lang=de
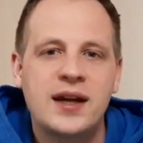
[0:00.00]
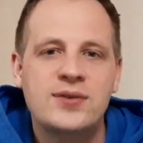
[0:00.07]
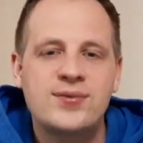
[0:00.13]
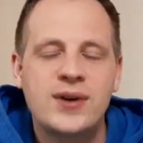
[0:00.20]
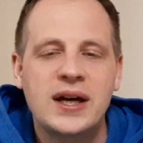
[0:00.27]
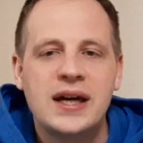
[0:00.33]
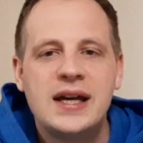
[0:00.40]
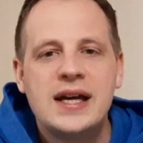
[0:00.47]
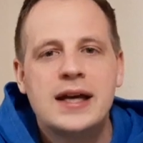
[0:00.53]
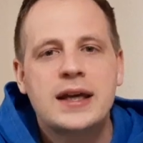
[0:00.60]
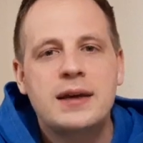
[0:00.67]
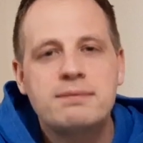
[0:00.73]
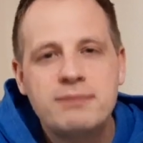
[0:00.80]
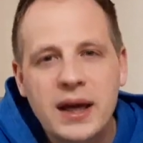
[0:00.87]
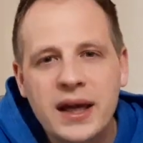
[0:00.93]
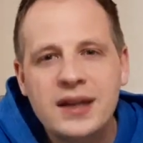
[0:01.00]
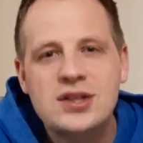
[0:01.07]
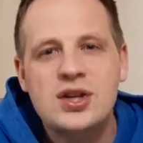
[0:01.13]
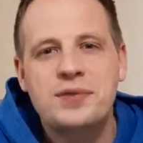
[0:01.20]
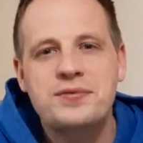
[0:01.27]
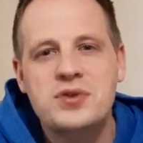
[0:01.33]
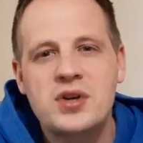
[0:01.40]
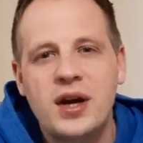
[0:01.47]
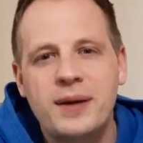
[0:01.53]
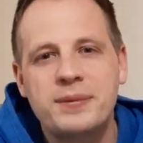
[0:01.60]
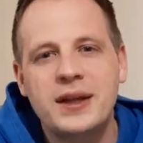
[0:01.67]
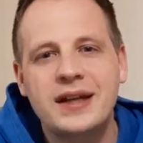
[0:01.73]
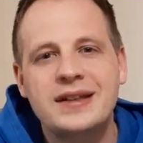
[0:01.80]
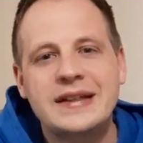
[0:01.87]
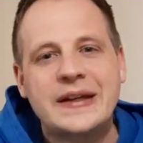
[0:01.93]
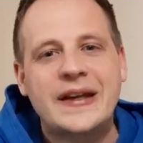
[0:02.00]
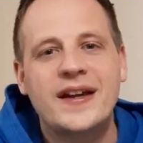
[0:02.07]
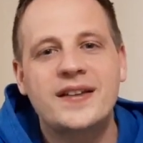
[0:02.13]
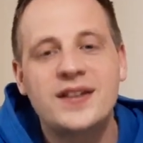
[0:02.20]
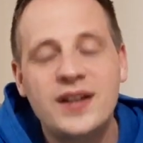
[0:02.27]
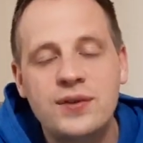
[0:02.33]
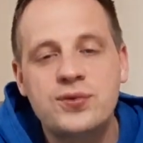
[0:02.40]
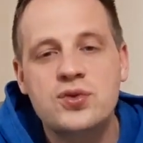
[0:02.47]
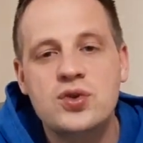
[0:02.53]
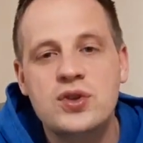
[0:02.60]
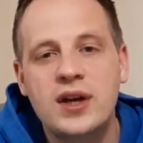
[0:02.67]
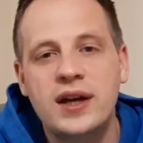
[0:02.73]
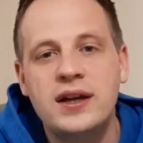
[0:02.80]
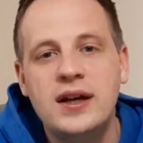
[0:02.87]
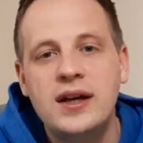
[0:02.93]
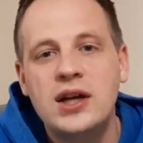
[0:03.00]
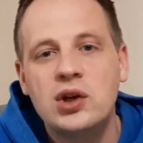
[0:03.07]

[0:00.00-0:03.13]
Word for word: Einfach Gemeinschaft zu haben, darin kreativ zu sein.